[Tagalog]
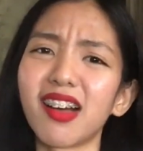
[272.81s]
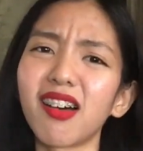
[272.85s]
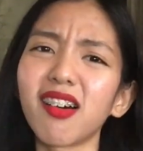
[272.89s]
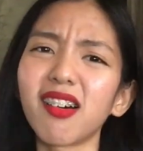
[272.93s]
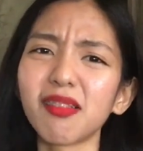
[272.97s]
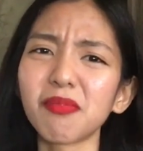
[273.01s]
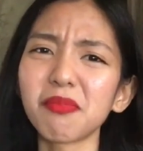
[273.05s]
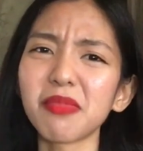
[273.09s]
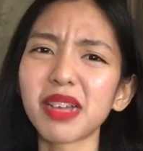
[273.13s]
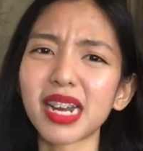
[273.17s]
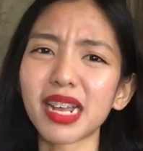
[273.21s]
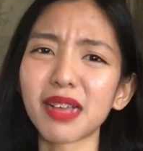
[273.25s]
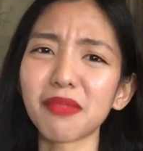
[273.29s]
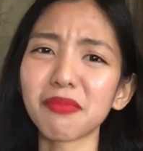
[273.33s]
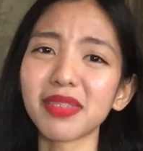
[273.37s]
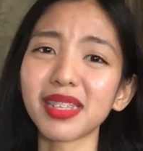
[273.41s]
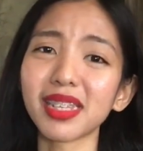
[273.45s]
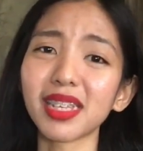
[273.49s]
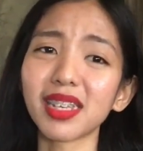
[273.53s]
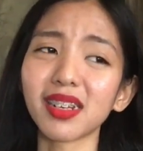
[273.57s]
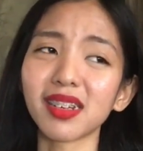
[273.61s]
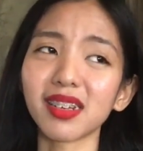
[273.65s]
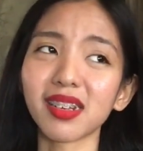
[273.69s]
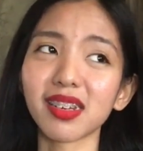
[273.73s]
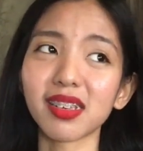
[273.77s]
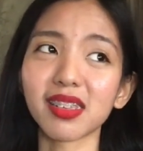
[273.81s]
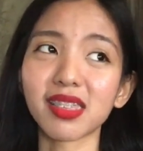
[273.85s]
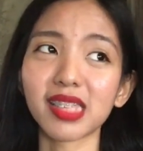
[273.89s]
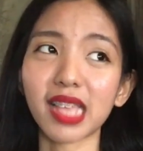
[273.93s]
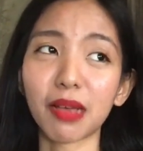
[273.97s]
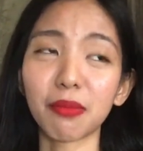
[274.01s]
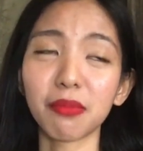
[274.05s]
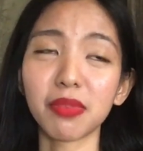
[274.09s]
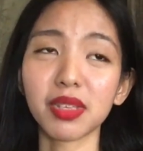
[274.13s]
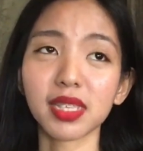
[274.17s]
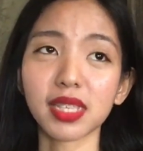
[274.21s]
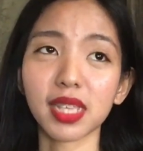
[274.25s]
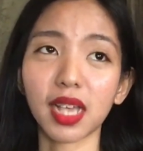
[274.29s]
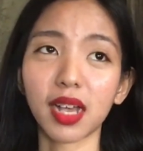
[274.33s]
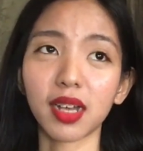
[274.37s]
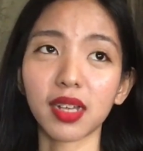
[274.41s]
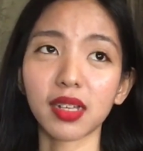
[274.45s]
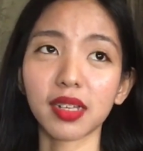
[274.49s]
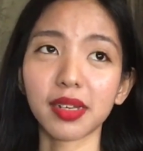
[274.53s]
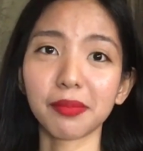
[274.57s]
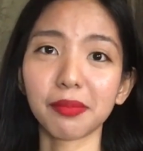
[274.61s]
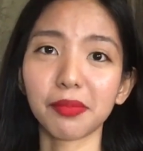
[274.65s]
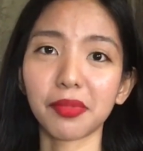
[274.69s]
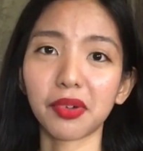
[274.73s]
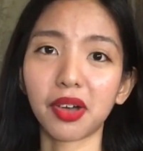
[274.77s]
Oo, oh, marami na rin nagsabi sa
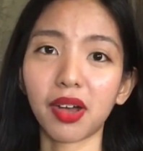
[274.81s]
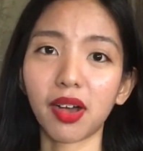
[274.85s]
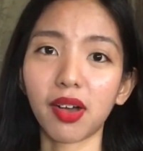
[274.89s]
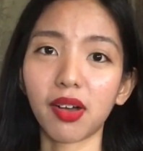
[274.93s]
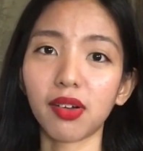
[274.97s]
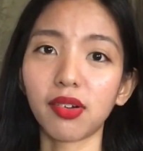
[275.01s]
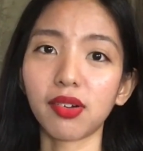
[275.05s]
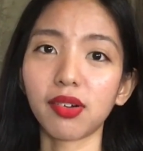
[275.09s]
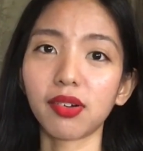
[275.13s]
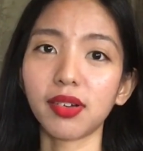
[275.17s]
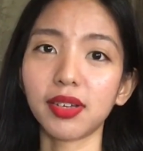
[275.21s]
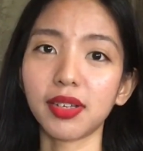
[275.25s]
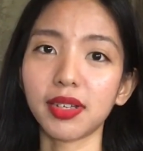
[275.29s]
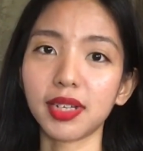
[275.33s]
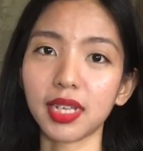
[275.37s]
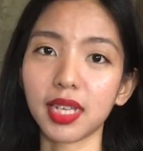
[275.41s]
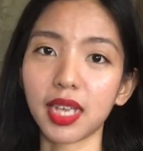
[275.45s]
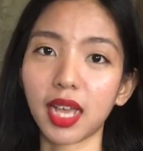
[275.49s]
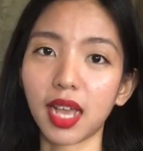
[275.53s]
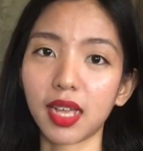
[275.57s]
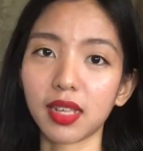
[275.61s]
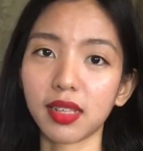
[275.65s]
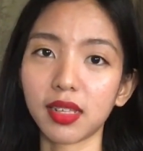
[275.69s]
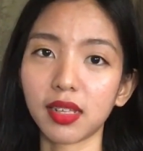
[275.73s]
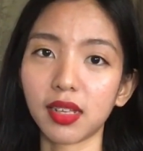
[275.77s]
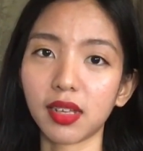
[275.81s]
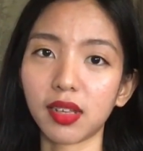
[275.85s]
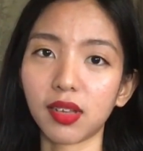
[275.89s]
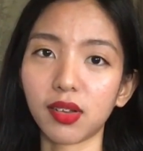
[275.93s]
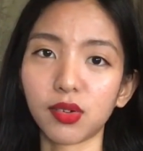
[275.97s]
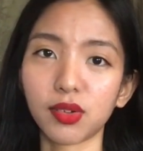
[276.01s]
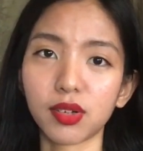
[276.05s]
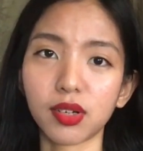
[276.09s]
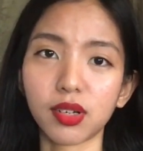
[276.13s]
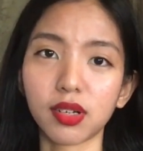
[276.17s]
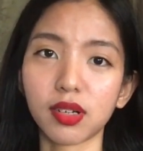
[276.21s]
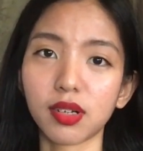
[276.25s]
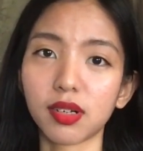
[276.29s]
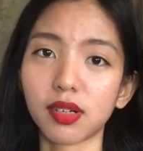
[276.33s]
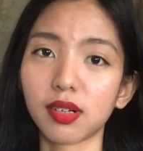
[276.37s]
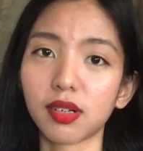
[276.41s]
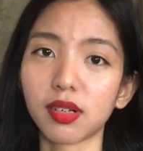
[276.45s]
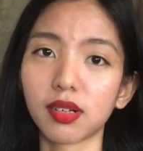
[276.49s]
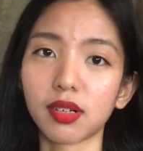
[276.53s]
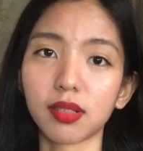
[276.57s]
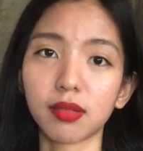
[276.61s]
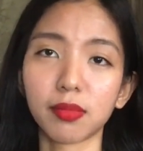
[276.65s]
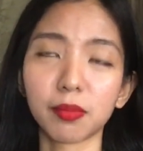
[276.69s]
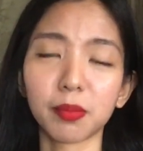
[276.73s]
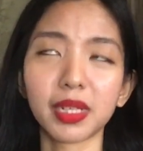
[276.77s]
akin na mukha kong koreana or
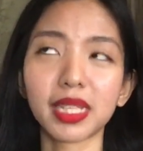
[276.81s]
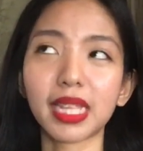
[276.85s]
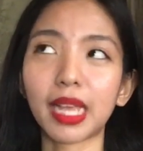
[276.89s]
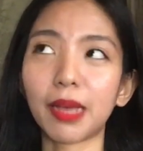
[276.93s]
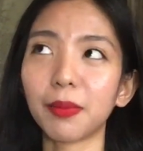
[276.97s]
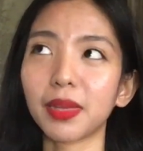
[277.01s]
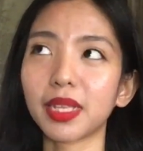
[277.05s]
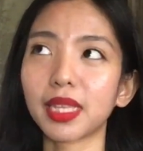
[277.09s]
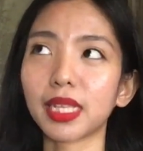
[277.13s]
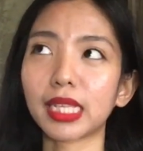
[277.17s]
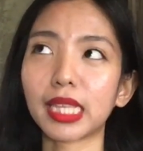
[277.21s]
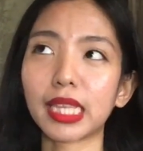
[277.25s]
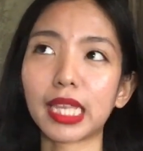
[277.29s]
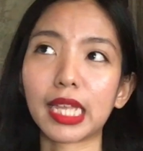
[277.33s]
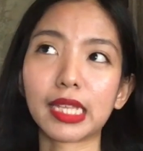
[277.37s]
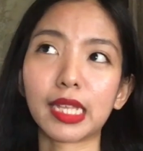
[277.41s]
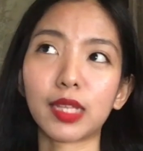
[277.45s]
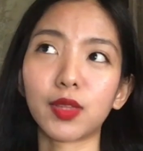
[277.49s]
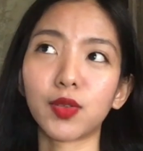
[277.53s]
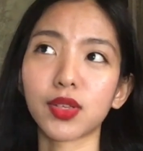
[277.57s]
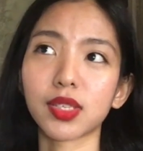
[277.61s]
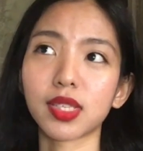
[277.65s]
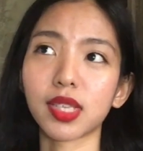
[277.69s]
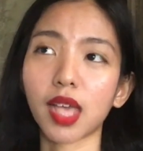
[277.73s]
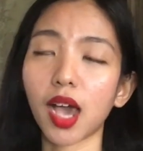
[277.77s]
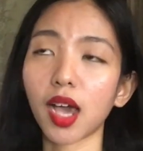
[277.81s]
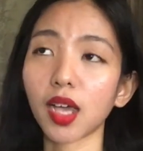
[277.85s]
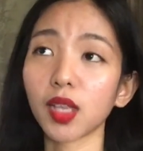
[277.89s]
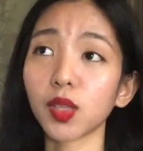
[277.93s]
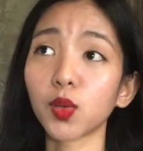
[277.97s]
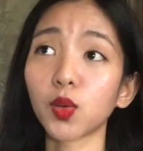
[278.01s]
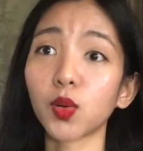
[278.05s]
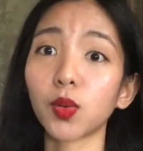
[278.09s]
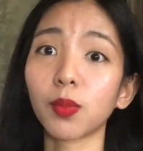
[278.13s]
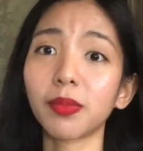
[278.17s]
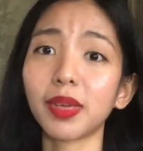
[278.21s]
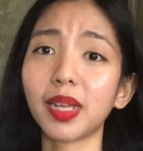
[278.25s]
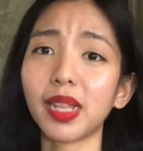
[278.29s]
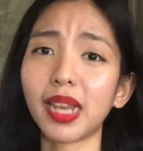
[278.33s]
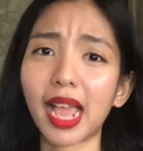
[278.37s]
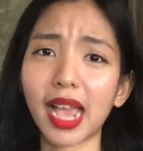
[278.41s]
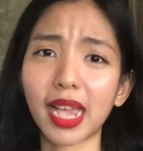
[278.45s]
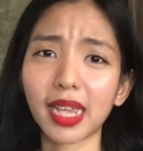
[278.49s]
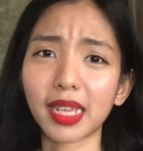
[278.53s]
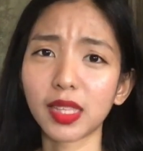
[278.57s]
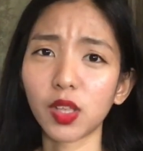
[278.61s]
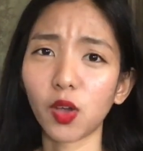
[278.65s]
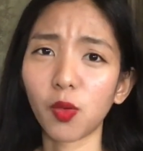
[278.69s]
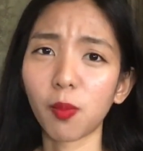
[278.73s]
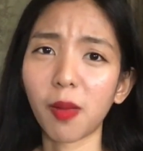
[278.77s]
madaming titatanong sa akin kung
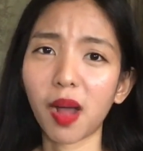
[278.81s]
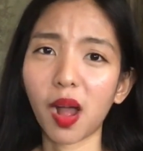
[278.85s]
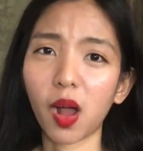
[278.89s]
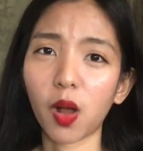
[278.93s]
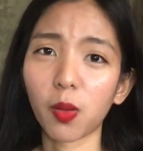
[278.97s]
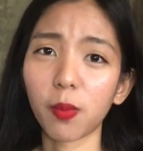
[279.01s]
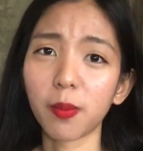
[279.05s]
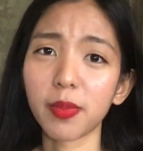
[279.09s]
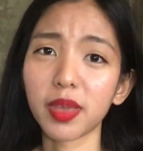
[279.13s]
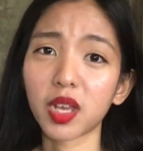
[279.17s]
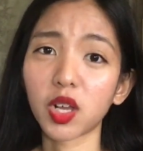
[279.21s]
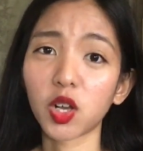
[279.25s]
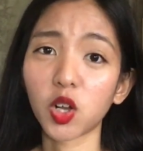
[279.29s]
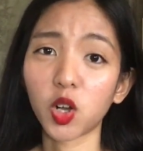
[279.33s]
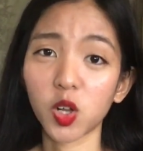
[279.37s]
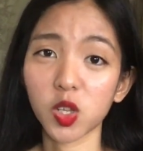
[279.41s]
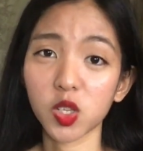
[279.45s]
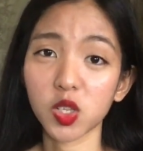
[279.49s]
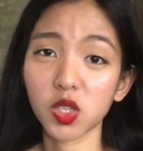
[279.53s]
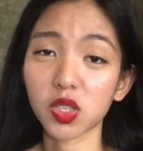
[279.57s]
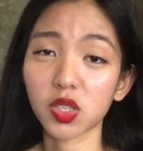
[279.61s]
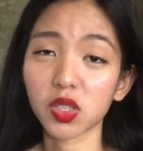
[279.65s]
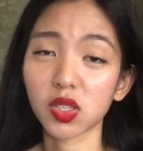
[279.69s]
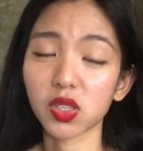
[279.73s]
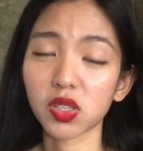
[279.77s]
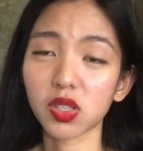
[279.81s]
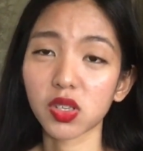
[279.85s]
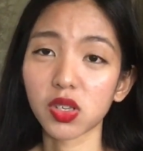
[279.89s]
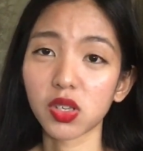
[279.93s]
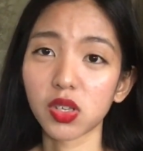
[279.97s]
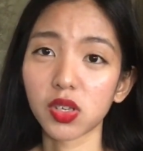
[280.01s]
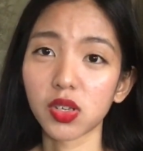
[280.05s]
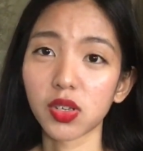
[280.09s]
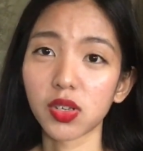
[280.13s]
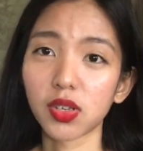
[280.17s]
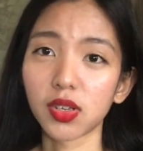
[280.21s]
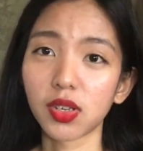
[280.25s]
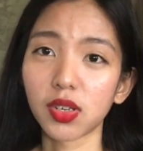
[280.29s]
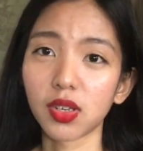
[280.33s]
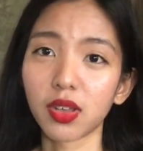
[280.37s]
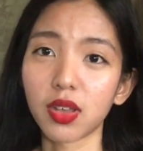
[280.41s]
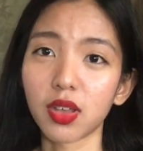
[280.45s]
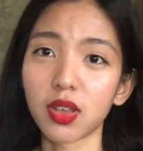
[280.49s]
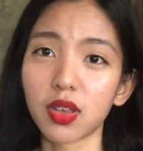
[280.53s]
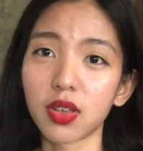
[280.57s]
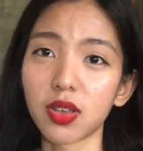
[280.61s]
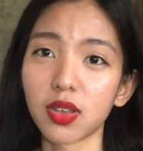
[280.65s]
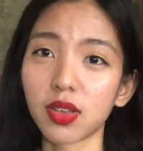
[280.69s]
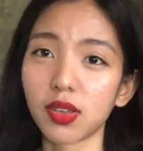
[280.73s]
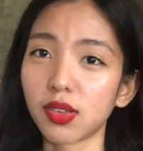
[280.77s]
milahi daw ba ako because
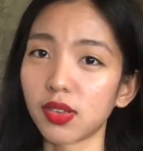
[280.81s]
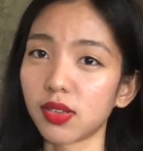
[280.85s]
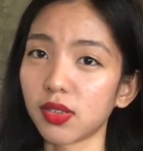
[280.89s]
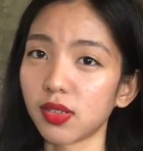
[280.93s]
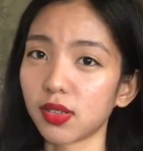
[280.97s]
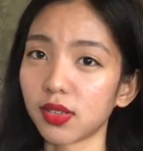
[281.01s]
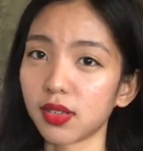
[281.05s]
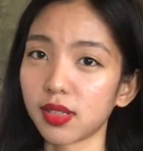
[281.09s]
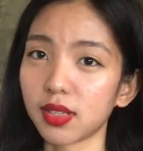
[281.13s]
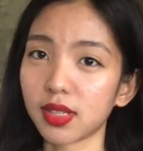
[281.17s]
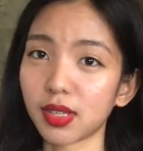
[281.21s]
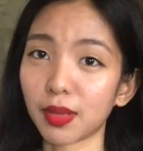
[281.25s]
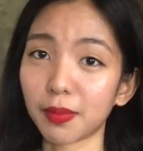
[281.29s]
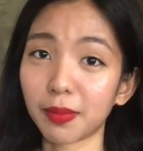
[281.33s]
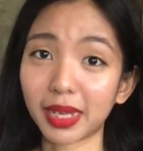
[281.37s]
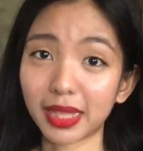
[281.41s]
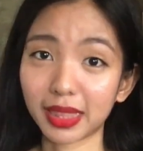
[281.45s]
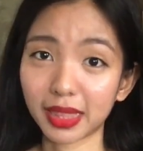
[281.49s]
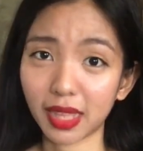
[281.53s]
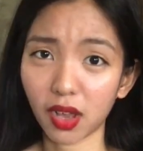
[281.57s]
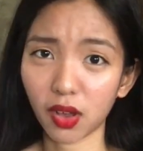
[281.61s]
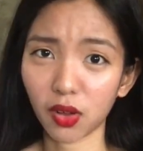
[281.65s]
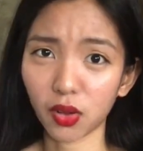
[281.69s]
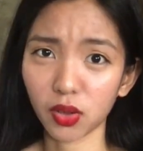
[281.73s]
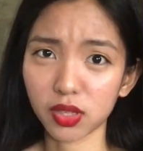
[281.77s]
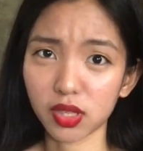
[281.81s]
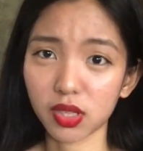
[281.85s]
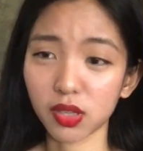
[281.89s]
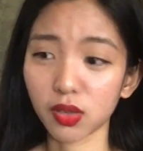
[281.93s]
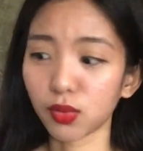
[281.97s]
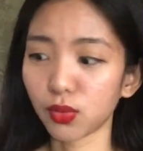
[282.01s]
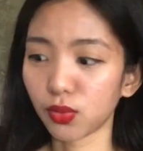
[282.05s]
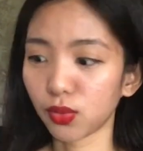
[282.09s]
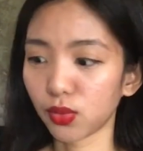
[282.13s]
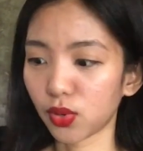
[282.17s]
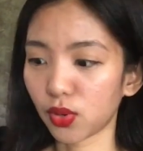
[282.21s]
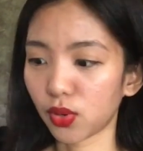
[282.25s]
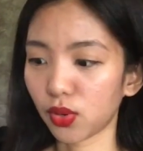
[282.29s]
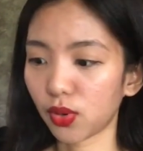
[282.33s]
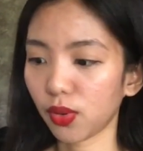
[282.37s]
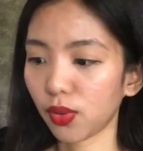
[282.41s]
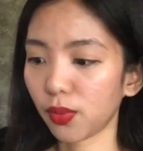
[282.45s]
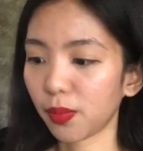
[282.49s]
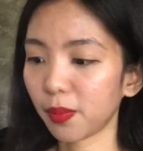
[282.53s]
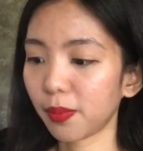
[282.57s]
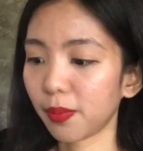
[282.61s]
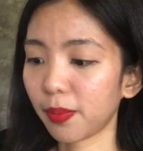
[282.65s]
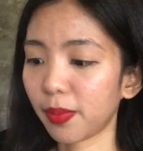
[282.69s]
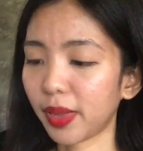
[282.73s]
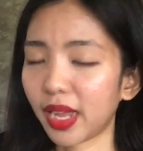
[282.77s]
sa mata ko siguro.
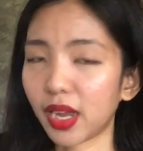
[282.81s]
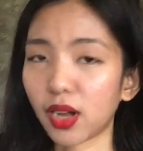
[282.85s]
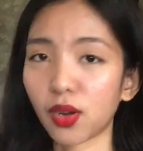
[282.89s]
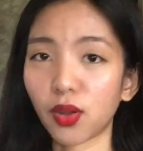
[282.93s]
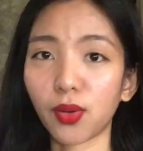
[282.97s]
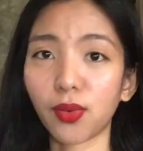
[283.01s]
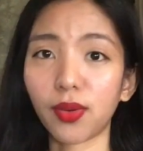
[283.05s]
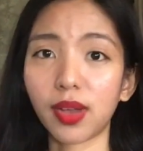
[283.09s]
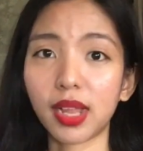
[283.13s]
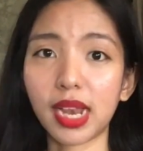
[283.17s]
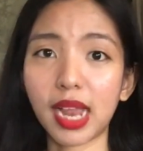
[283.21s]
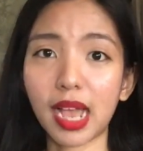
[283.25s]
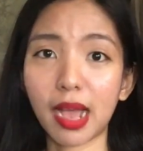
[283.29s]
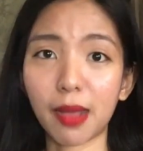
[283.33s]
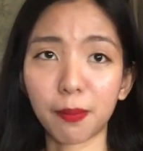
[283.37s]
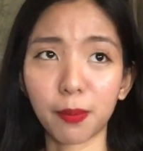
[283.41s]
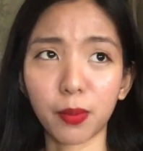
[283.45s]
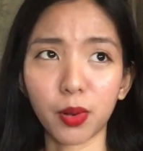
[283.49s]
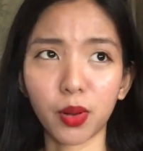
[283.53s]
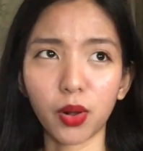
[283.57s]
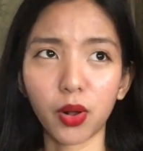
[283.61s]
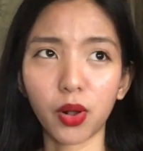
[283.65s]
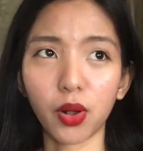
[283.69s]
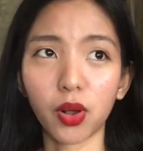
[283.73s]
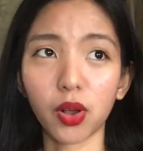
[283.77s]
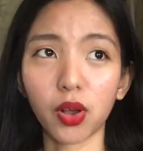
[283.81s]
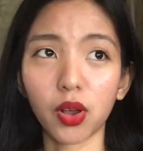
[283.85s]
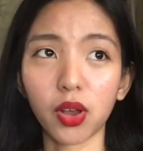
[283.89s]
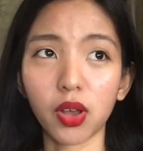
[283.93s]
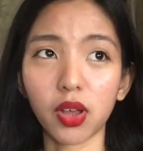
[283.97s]
Pero wala po.